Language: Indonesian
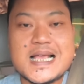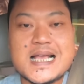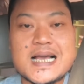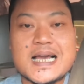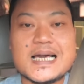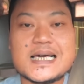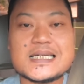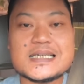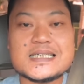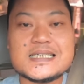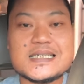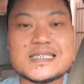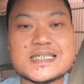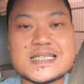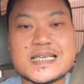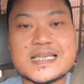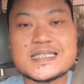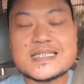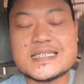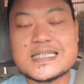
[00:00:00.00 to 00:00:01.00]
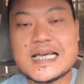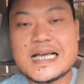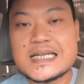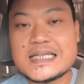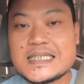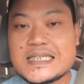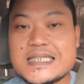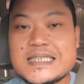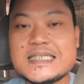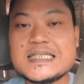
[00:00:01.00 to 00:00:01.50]
Hari ini saya
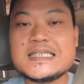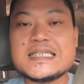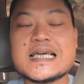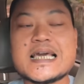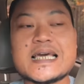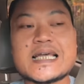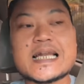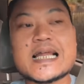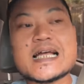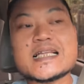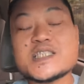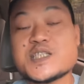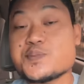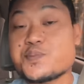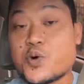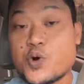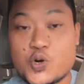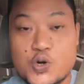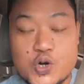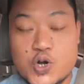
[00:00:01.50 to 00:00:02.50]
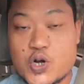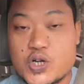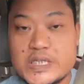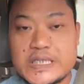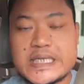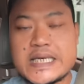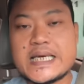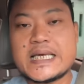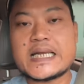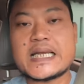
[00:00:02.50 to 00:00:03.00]
sedang di daerah Cipondo, di
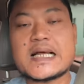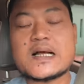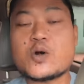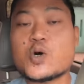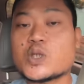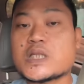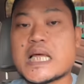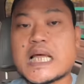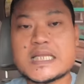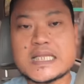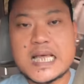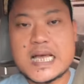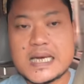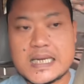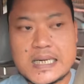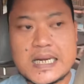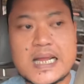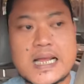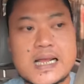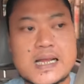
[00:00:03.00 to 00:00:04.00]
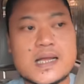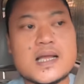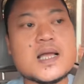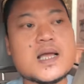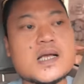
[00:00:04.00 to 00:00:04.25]
daerah kota Tangerang.